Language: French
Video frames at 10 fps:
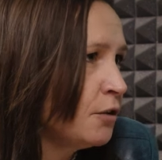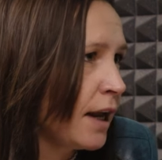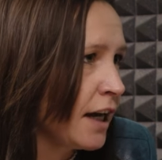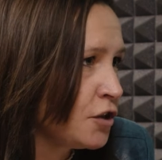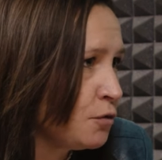dans
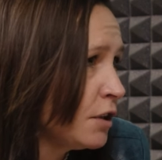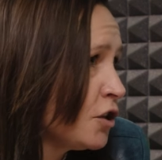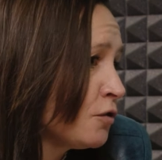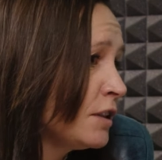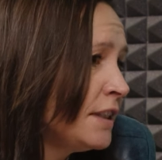la région. Des
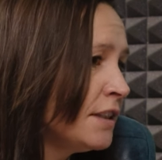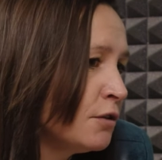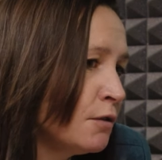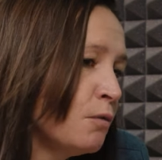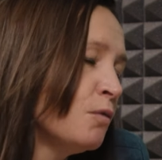gens disent,
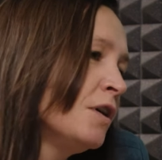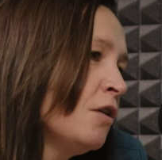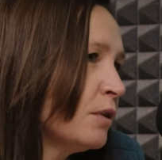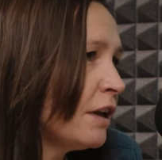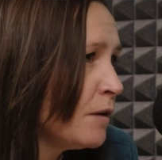oh,
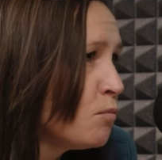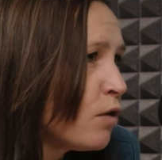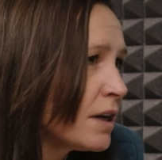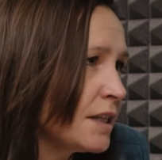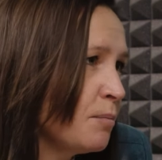on avait
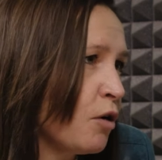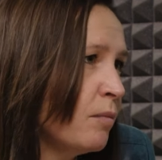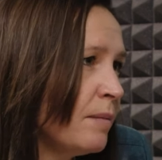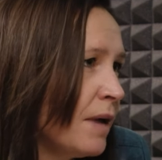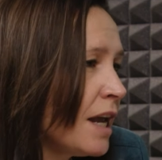moins ces
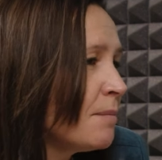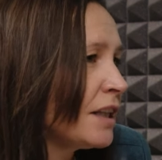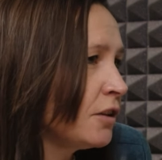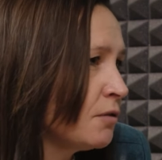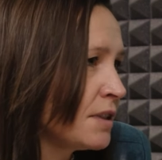problèmes-là et
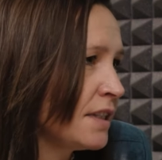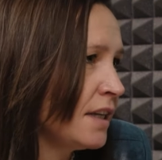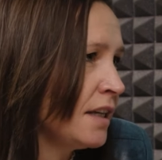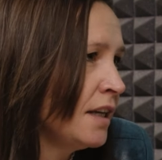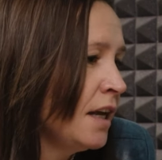maintenant
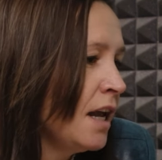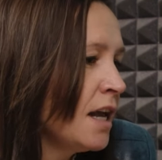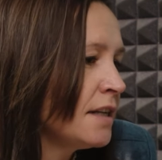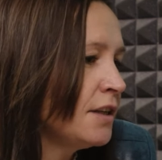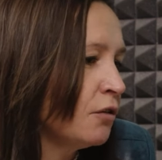c'est
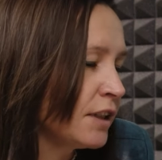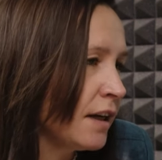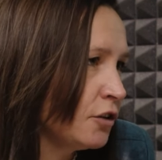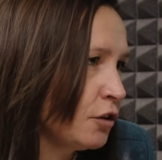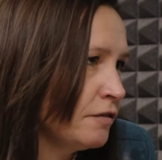c'est en
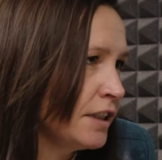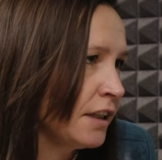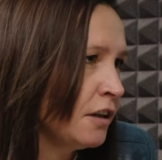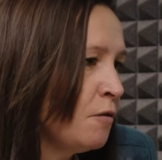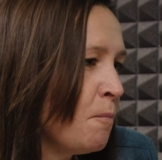train de
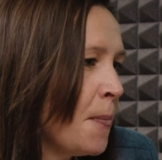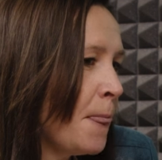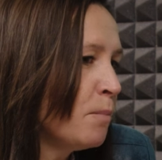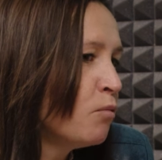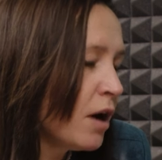revenir.
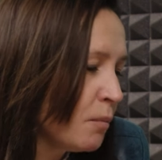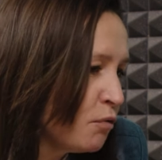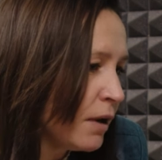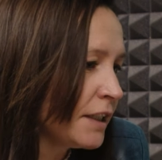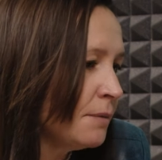Moi, un
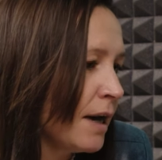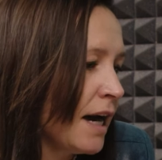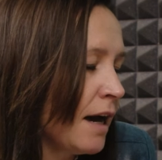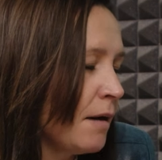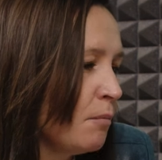point qui
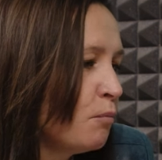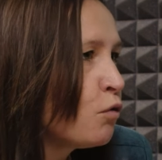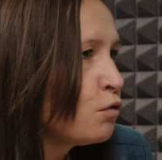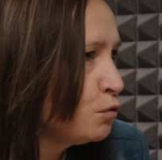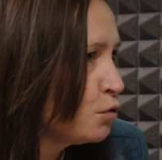m'a
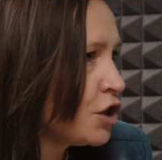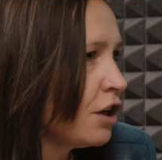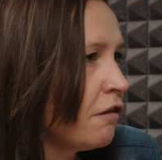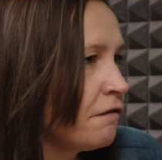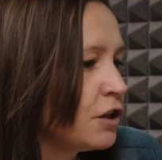beaucoup
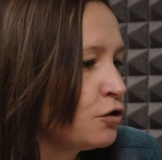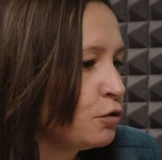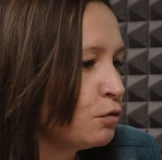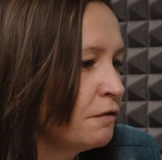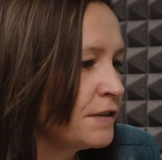touché, en fait, je
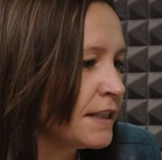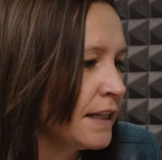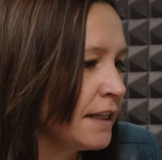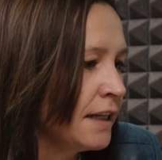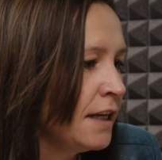trouve,
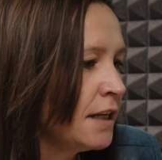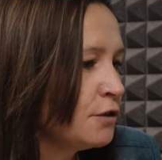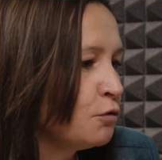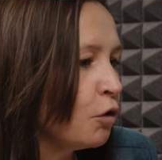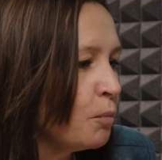c'est
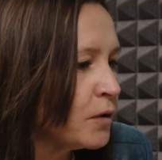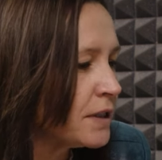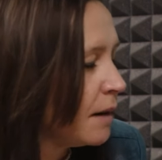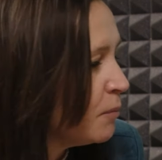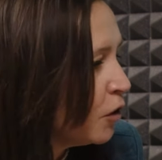si on
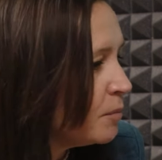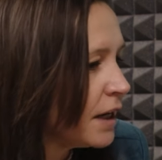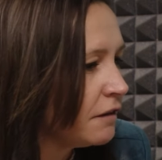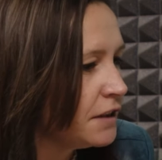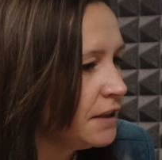repense à la
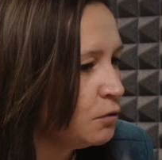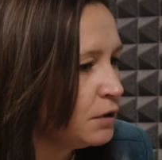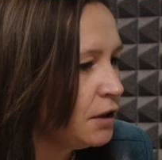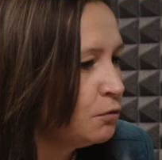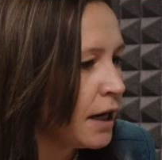première
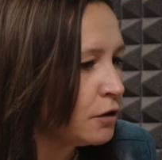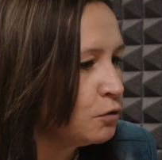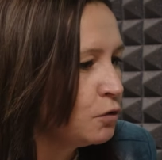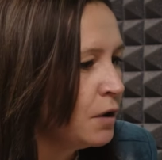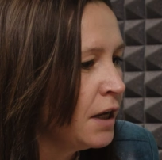vidéo
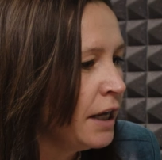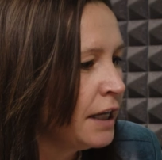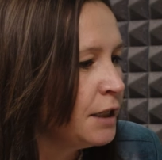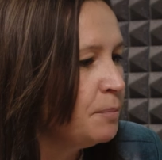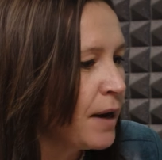d'Eduardo,
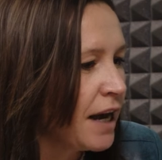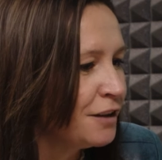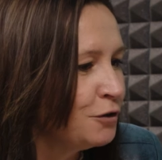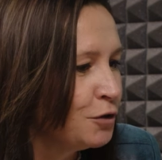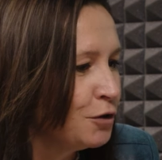il
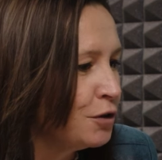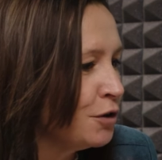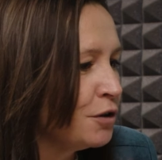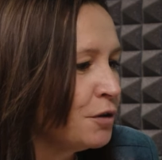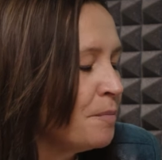parle de
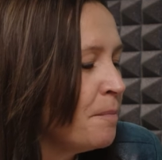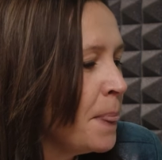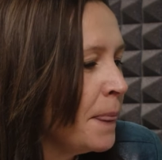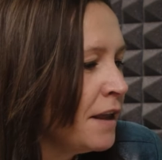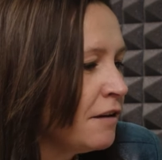euh,
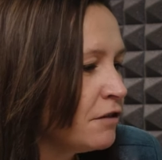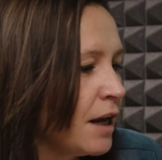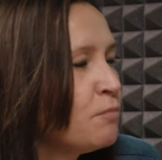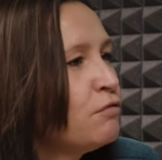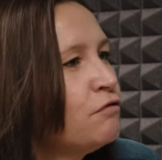
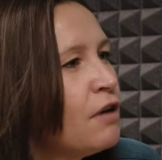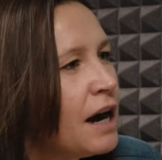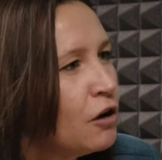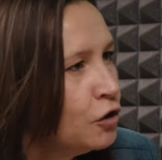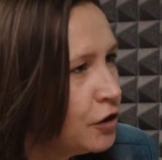voilà
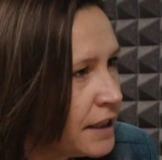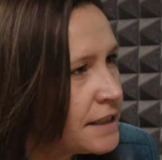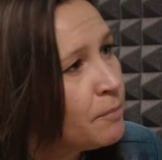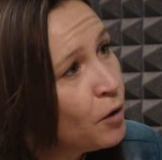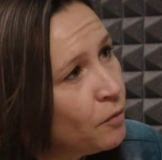pouvoir honorer
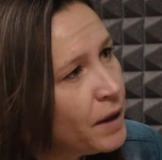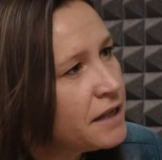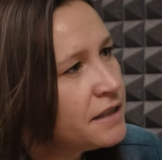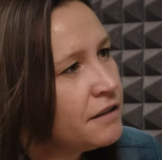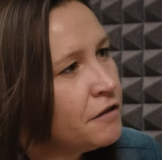sa
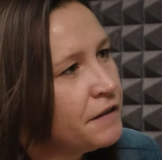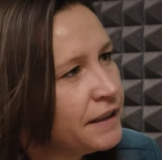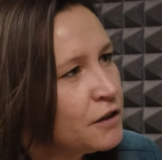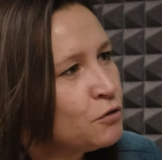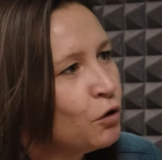promesse euh,
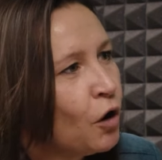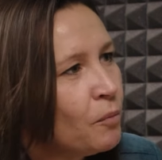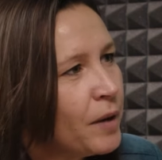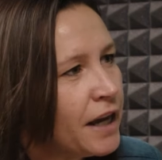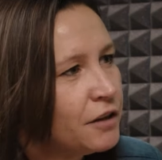faite à son
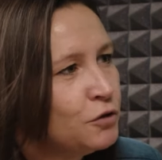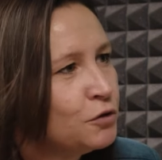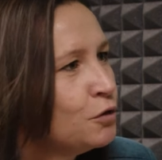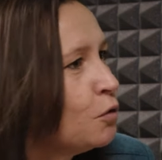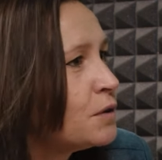grand-père
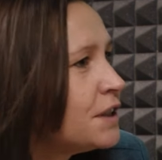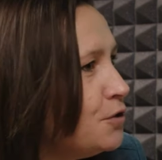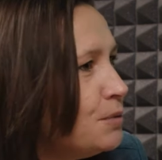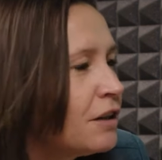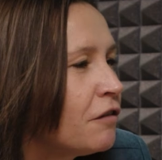de
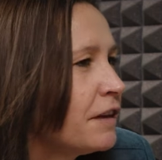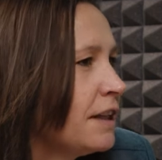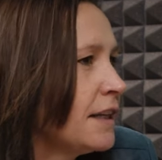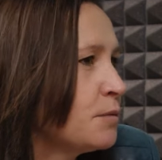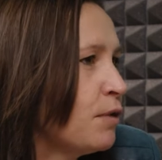continuer en
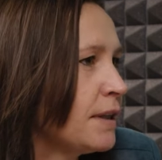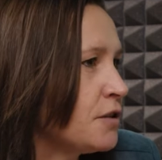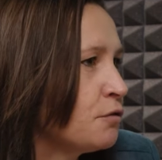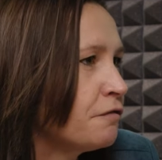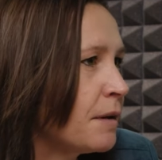fait
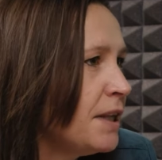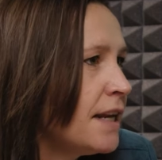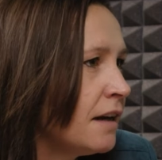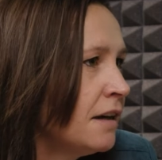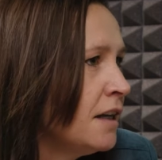l'exploitation
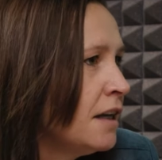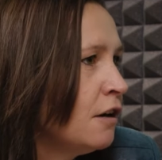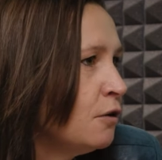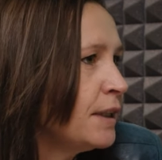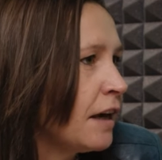familiale.
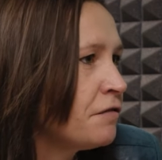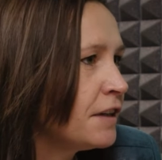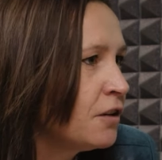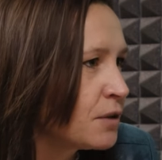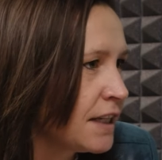Le
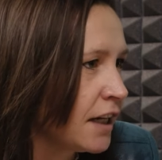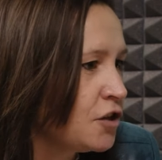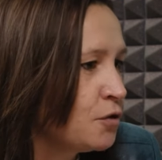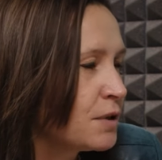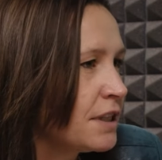café dans ces
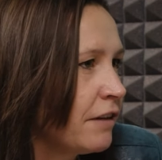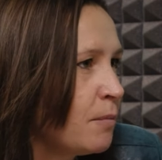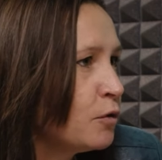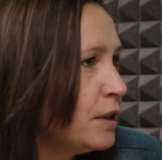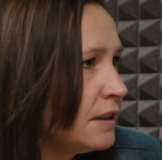régions, c'est
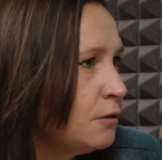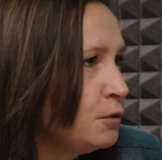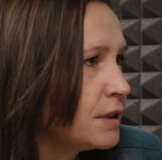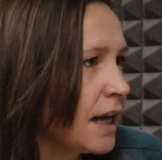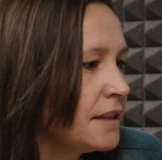vraiment
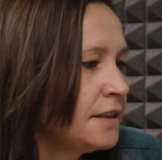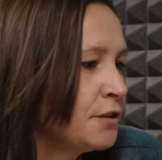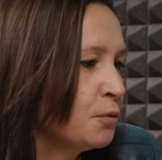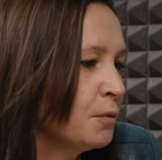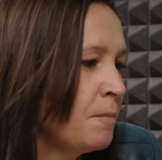une,
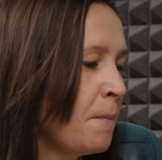tradition.